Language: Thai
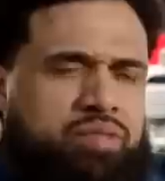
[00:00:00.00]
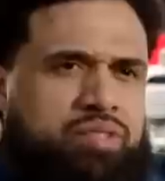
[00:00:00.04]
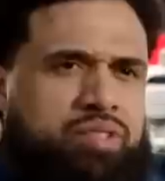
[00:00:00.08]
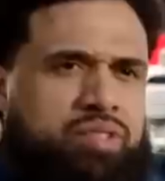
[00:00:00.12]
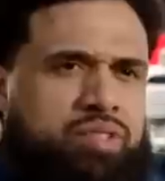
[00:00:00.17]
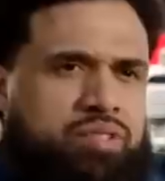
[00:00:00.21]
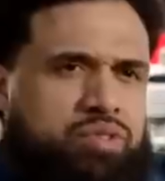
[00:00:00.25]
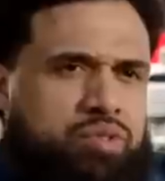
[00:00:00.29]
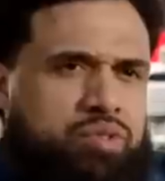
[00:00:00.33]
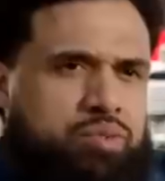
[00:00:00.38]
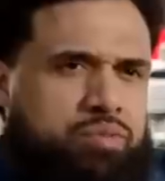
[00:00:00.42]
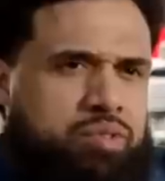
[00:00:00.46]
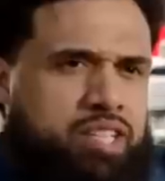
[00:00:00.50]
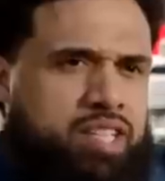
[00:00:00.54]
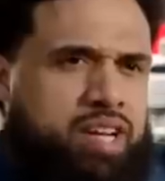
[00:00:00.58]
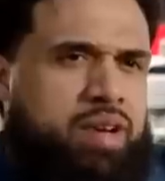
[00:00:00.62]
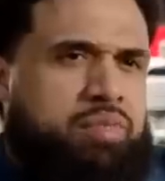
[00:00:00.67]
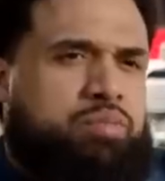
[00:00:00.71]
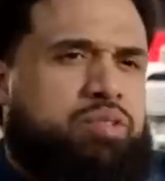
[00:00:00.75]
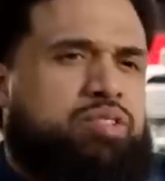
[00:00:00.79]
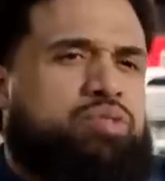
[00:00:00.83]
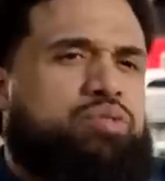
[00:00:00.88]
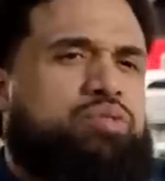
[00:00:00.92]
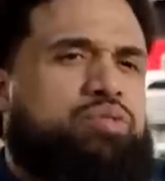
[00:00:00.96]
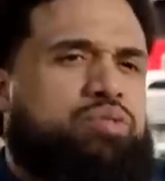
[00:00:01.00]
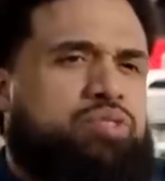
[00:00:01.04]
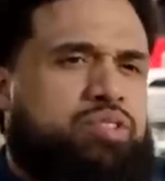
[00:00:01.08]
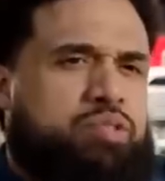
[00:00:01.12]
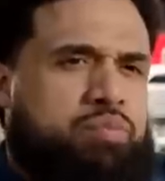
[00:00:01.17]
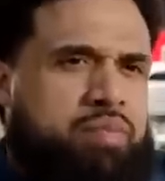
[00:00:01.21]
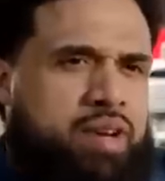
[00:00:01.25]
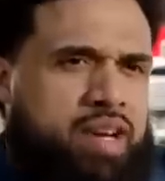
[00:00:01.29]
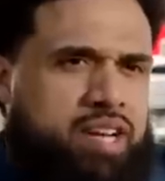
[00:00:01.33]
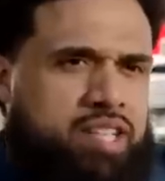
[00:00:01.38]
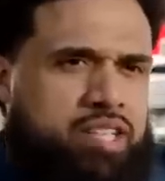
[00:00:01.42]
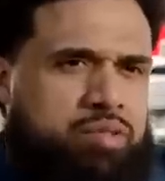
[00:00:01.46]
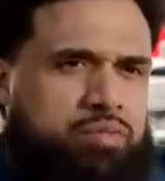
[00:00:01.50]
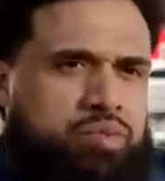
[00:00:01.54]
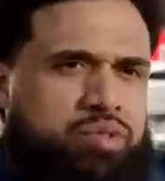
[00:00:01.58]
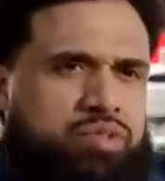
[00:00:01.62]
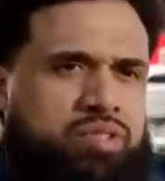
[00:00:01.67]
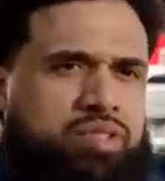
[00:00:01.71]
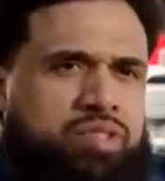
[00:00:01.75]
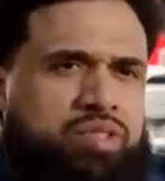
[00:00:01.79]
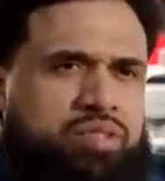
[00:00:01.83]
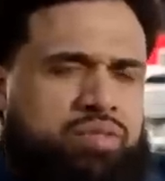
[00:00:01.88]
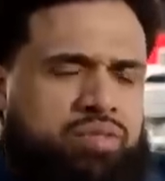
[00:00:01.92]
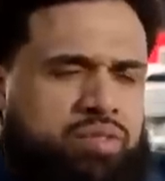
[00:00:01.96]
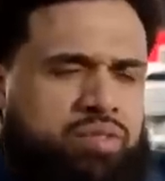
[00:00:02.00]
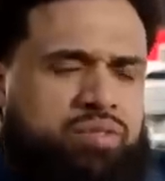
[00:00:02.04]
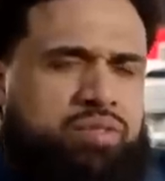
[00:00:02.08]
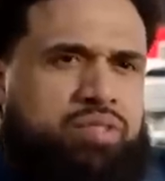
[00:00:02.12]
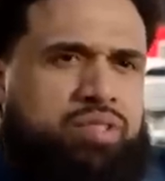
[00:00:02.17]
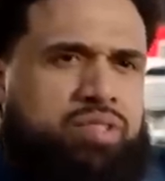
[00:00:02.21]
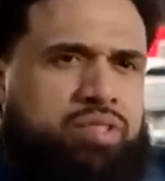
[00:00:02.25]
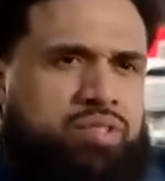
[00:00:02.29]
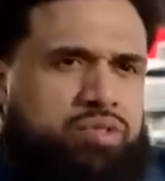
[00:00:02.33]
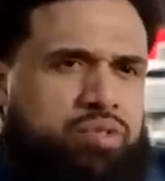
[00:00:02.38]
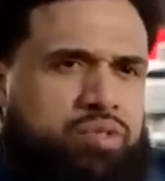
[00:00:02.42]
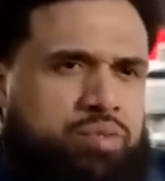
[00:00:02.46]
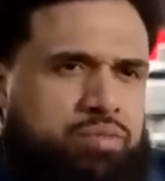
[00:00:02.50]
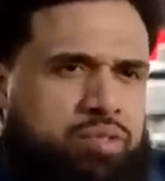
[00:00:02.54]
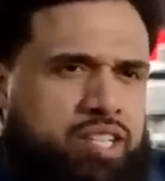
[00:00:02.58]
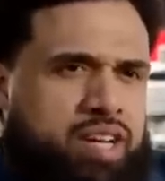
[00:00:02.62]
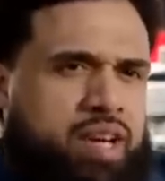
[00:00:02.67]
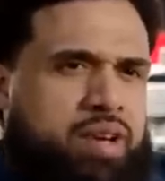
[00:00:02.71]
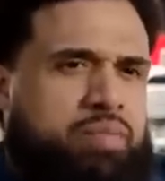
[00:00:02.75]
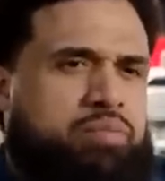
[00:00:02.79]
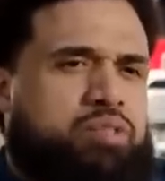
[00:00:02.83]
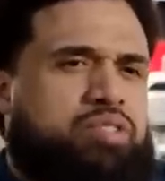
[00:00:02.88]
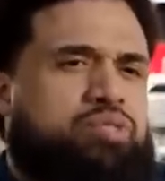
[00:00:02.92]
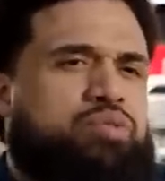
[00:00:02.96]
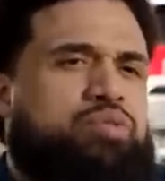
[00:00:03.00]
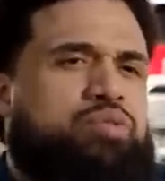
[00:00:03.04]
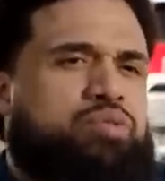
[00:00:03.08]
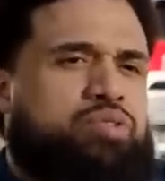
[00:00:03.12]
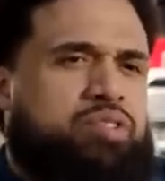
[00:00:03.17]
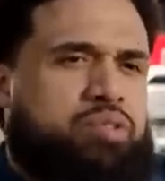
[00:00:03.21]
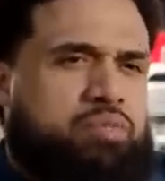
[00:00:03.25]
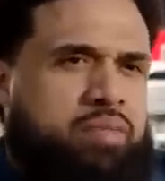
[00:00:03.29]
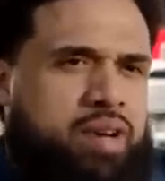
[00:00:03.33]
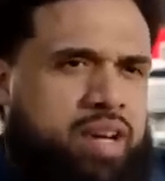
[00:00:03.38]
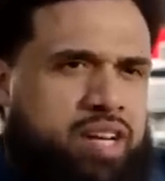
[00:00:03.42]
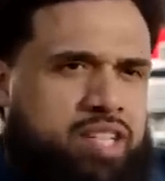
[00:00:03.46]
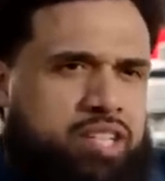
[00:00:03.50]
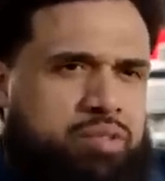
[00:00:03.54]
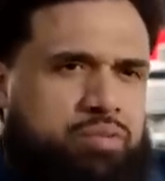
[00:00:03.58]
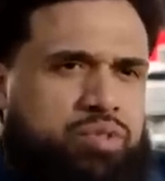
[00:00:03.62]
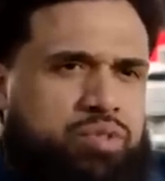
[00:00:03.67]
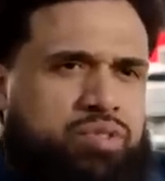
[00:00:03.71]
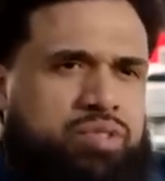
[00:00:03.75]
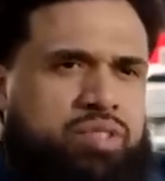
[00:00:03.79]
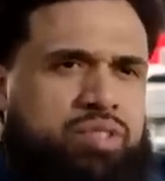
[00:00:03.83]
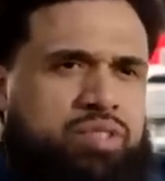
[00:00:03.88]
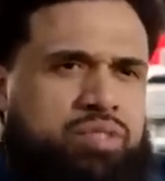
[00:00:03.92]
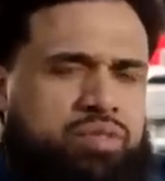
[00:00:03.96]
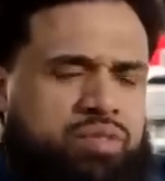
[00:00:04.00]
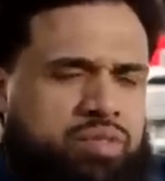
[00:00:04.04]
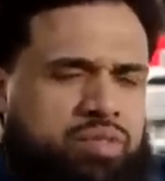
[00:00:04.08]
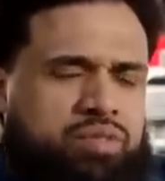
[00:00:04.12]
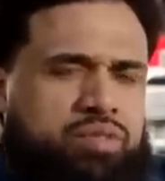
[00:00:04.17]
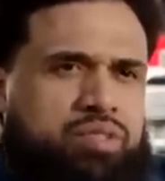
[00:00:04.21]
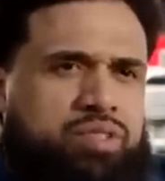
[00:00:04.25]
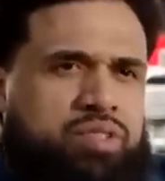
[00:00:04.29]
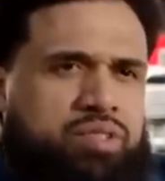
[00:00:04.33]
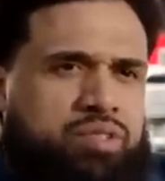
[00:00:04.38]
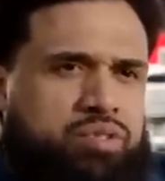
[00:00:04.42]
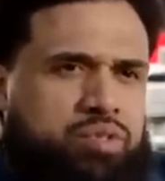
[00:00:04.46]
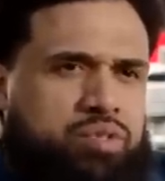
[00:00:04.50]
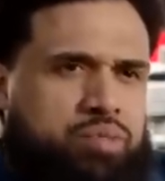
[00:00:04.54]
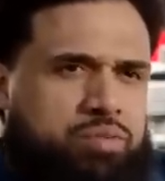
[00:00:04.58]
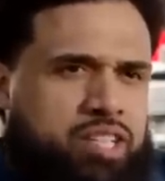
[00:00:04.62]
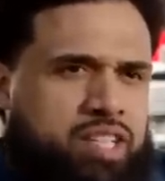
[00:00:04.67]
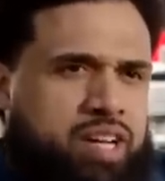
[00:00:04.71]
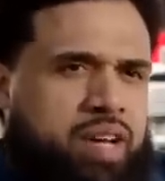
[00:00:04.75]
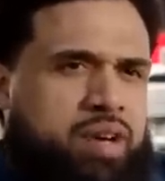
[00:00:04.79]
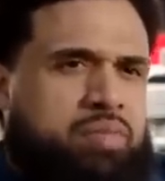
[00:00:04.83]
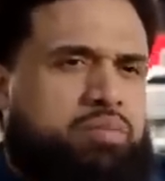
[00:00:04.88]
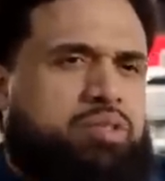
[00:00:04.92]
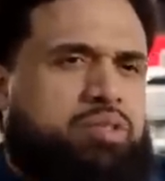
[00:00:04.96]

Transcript: นั่นมันเพราะว่า Transformers เนี่ยมันมีความหมายกับผมมากๆนะ